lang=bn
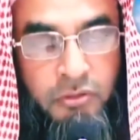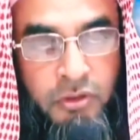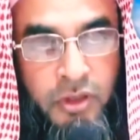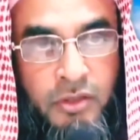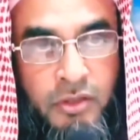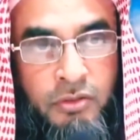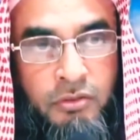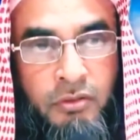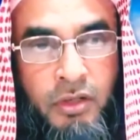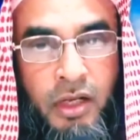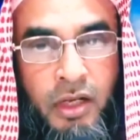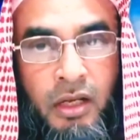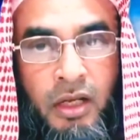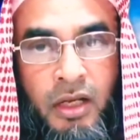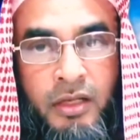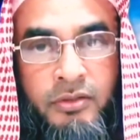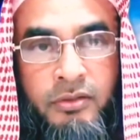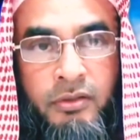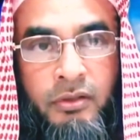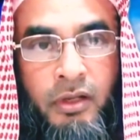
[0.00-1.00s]
তো রসুল
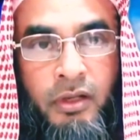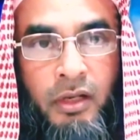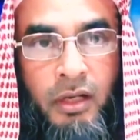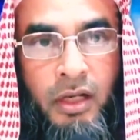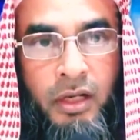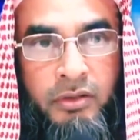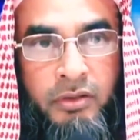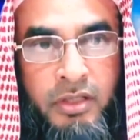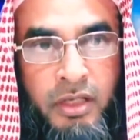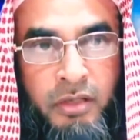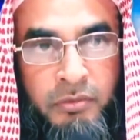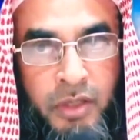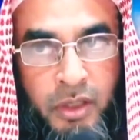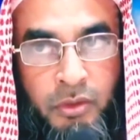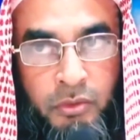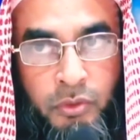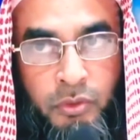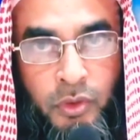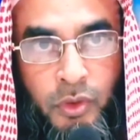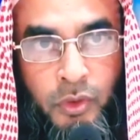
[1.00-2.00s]
আল্লাহ সাল্লাম
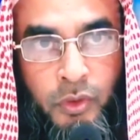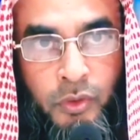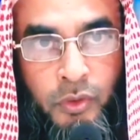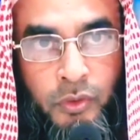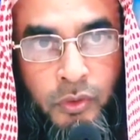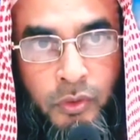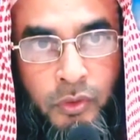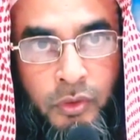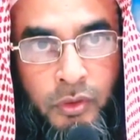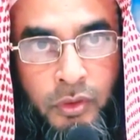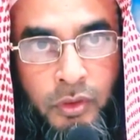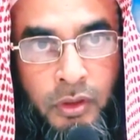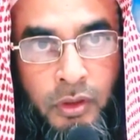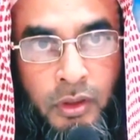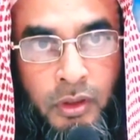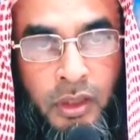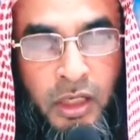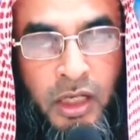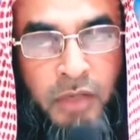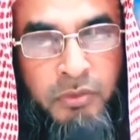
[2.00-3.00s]
ইয়াকুল
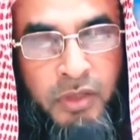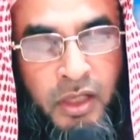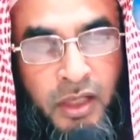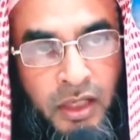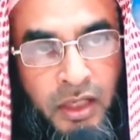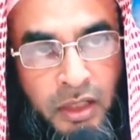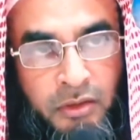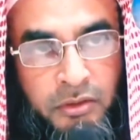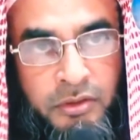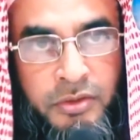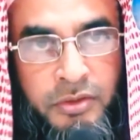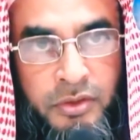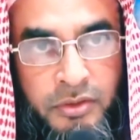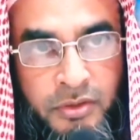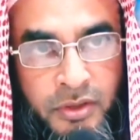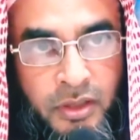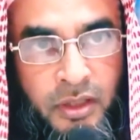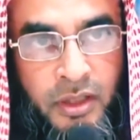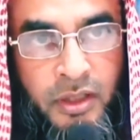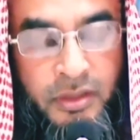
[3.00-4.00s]
আমি আল্লাহ রসুল
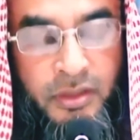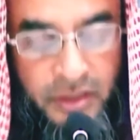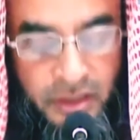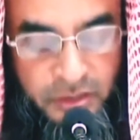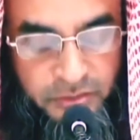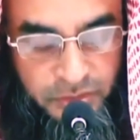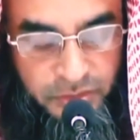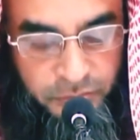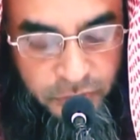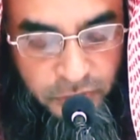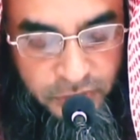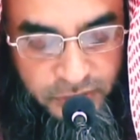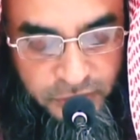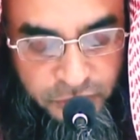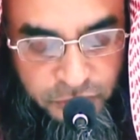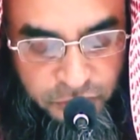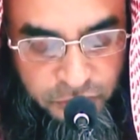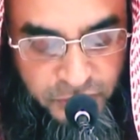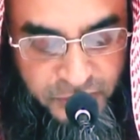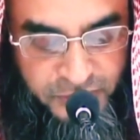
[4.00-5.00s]
সাল্লাহ সাল্লামকে
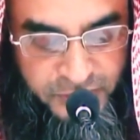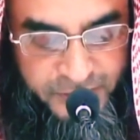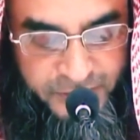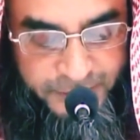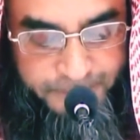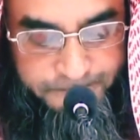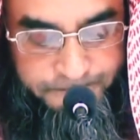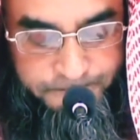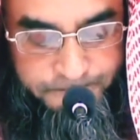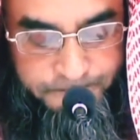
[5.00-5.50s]
বলতে শুনেছি